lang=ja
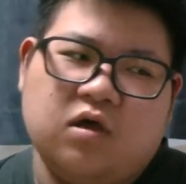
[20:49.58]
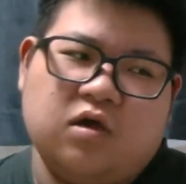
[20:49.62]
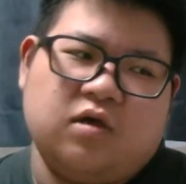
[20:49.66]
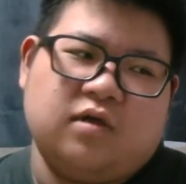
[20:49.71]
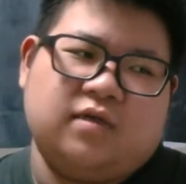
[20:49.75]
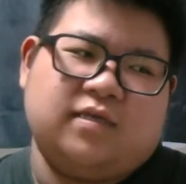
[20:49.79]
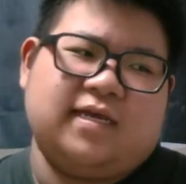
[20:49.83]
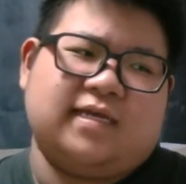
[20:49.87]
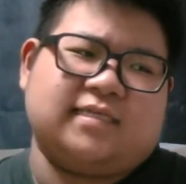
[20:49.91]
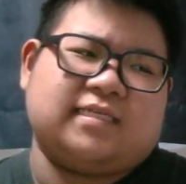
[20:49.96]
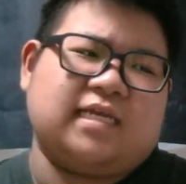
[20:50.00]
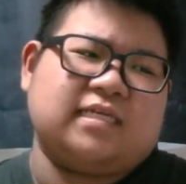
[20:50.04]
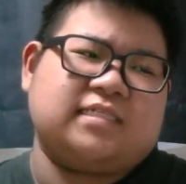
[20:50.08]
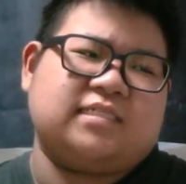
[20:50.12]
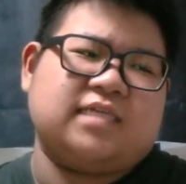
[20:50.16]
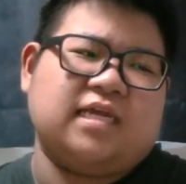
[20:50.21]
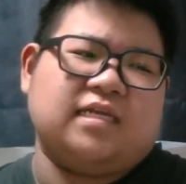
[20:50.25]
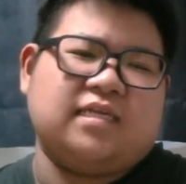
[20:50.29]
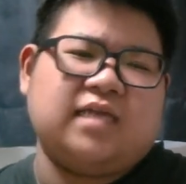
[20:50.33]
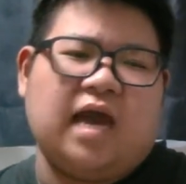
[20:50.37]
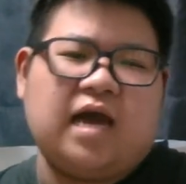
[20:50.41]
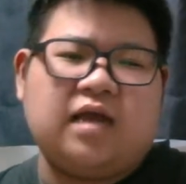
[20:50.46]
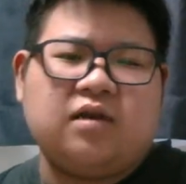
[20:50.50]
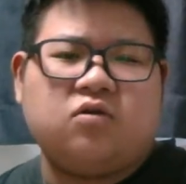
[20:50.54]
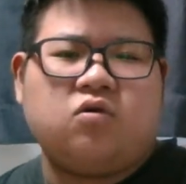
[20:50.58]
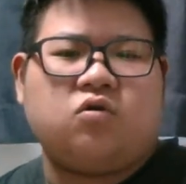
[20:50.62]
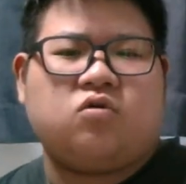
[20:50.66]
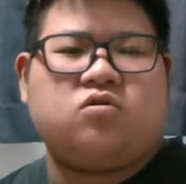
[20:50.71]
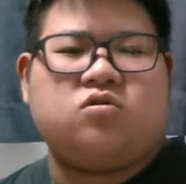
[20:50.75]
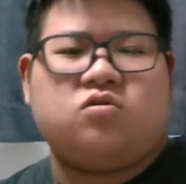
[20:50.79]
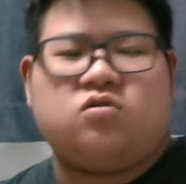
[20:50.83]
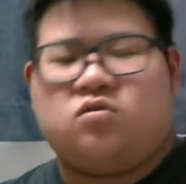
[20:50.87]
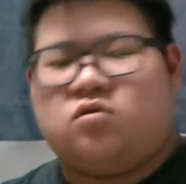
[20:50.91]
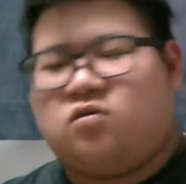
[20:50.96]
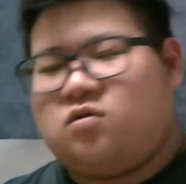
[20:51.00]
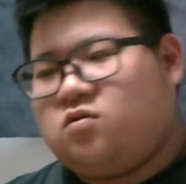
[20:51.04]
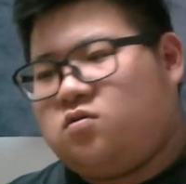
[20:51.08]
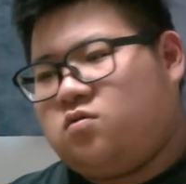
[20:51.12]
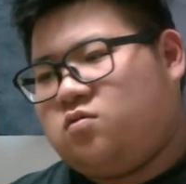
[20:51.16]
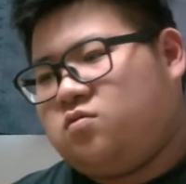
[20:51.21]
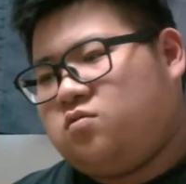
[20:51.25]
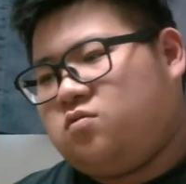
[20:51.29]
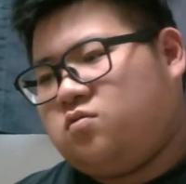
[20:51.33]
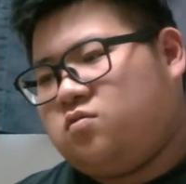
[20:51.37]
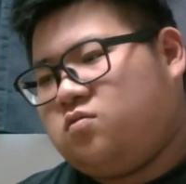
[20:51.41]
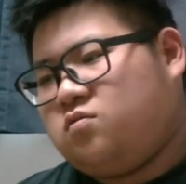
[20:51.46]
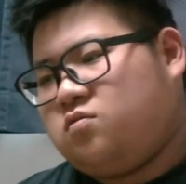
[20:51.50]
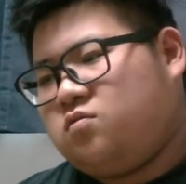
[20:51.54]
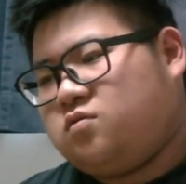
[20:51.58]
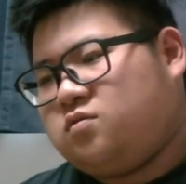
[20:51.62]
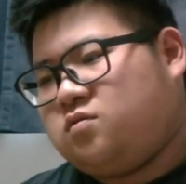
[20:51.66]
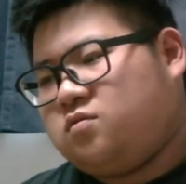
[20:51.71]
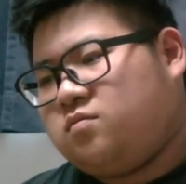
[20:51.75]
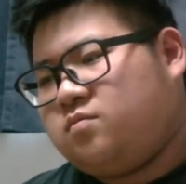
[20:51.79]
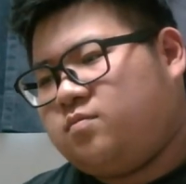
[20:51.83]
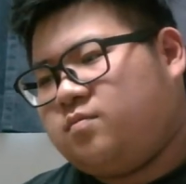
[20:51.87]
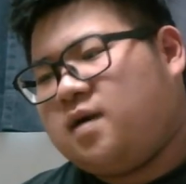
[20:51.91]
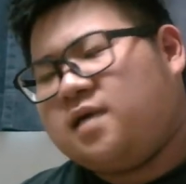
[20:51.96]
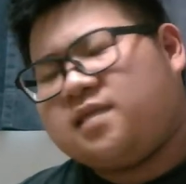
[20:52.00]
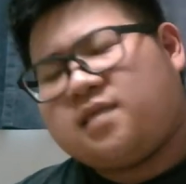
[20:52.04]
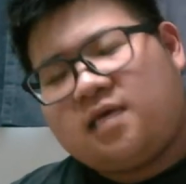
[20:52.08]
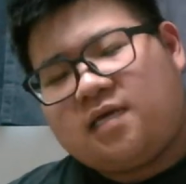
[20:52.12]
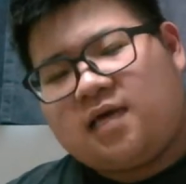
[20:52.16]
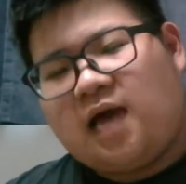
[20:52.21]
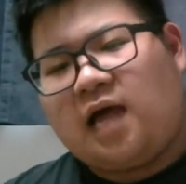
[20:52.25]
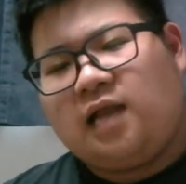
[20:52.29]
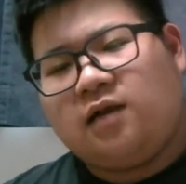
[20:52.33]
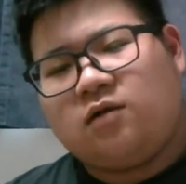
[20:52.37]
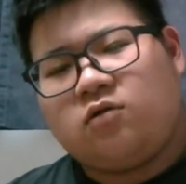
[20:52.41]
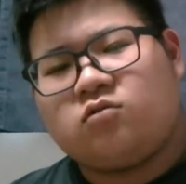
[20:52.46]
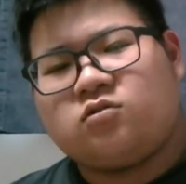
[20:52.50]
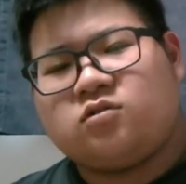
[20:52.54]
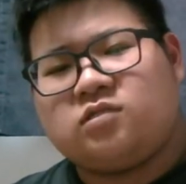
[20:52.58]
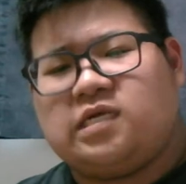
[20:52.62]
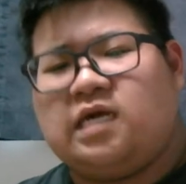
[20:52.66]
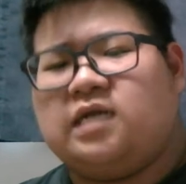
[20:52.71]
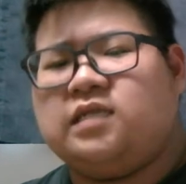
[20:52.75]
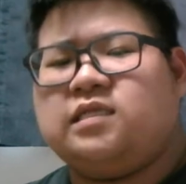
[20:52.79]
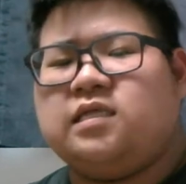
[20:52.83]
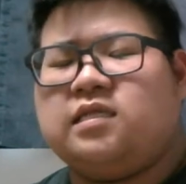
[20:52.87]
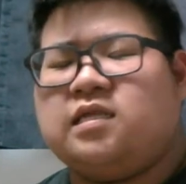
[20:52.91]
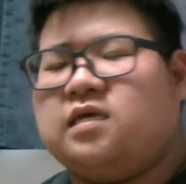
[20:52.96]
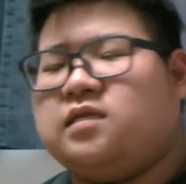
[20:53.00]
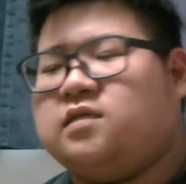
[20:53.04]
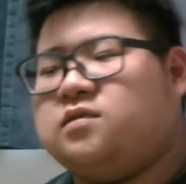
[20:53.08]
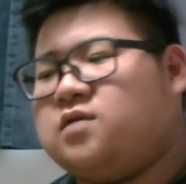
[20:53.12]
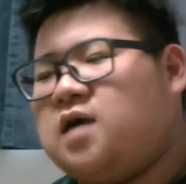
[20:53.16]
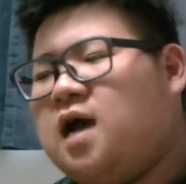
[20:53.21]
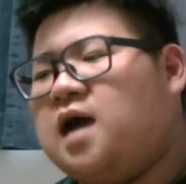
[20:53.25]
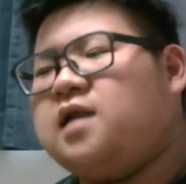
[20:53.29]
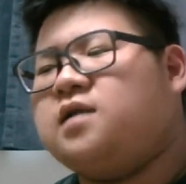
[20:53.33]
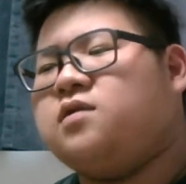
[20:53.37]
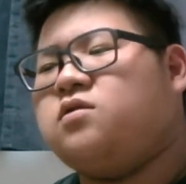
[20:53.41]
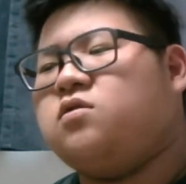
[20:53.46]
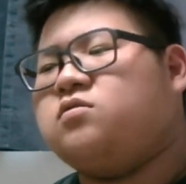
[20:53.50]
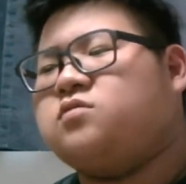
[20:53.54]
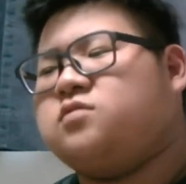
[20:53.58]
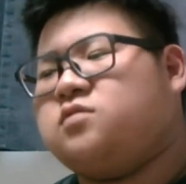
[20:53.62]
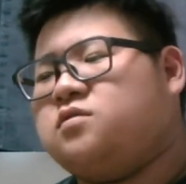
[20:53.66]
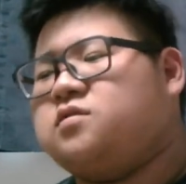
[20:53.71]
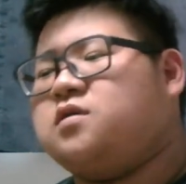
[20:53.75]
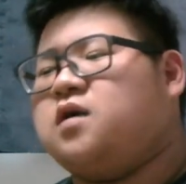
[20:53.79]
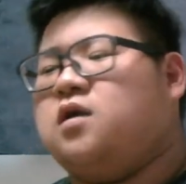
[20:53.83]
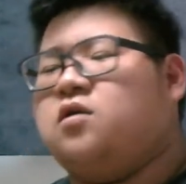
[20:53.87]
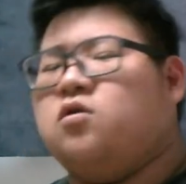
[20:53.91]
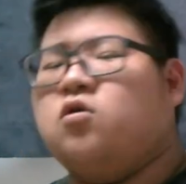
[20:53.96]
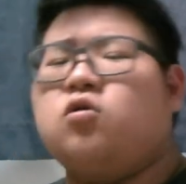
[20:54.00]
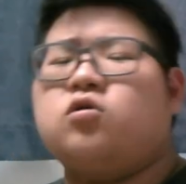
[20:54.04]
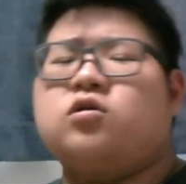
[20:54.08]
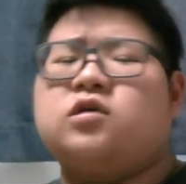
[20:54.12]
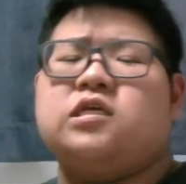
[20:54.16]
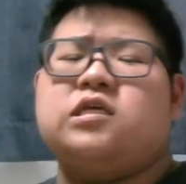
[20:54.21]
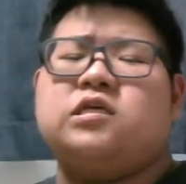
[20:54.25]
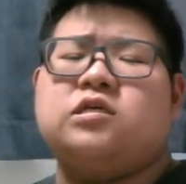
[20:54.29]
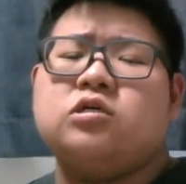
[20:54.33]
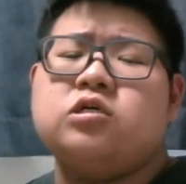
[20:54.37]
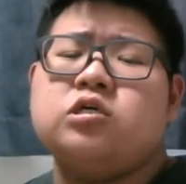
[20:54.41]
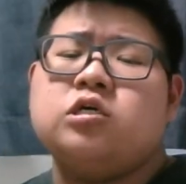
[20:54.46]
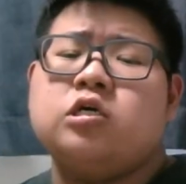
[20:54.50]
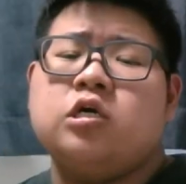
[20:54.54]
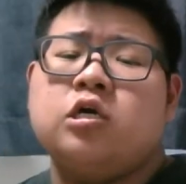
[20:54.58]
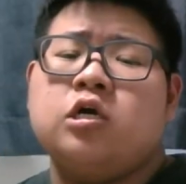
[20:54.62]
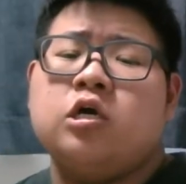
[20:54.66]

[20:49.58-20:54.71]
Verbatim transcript: 優しさにアンロックまだアンロックされてないんですアンロックってかロッキング